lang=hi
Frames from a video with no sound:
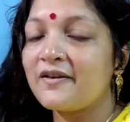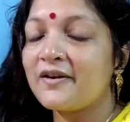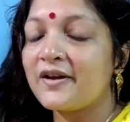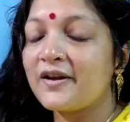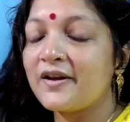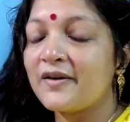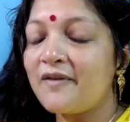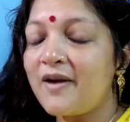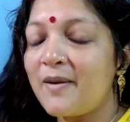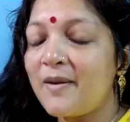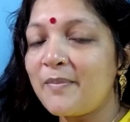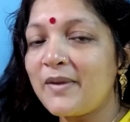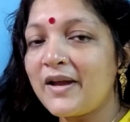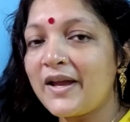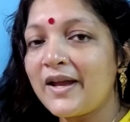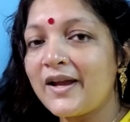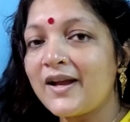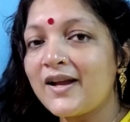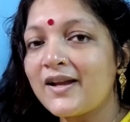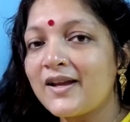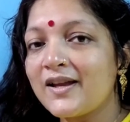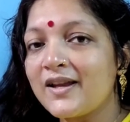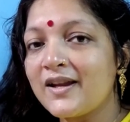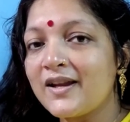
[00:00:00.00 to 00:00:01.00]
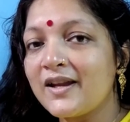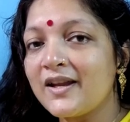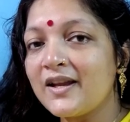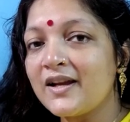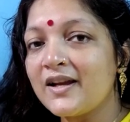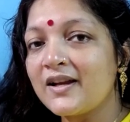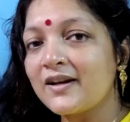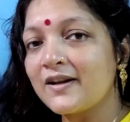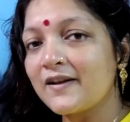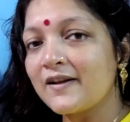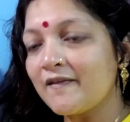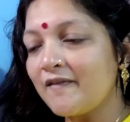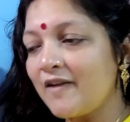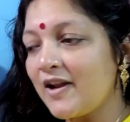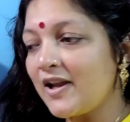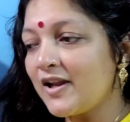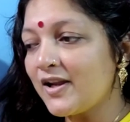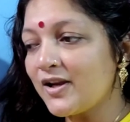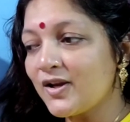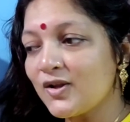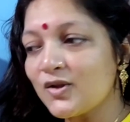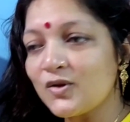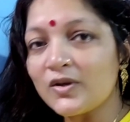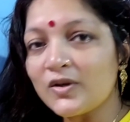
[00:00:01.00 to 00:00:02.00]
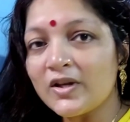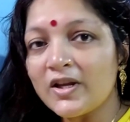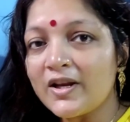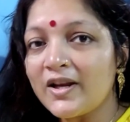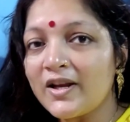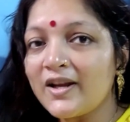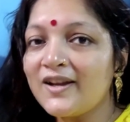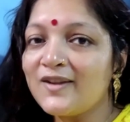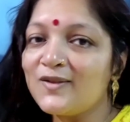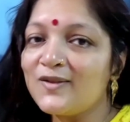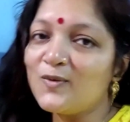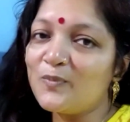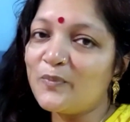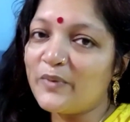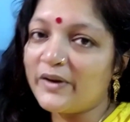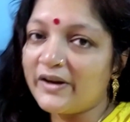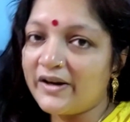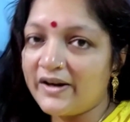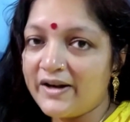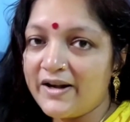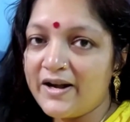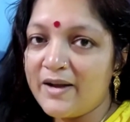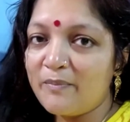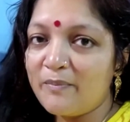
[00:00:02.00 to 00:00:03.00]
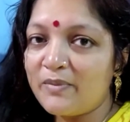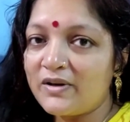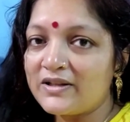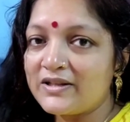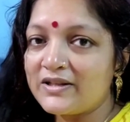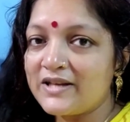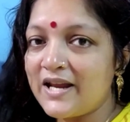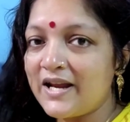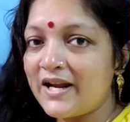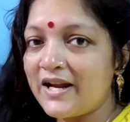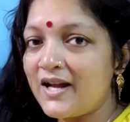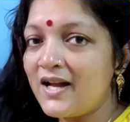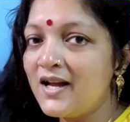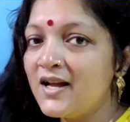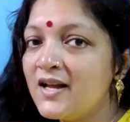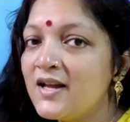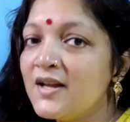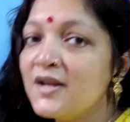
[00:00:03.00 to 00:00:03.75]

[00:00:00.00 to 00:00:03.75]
करवा पाएगा कि नहीं अगर करवा लेगा तो ठीक है नहीं तो पकड़ना पड़ जाएगा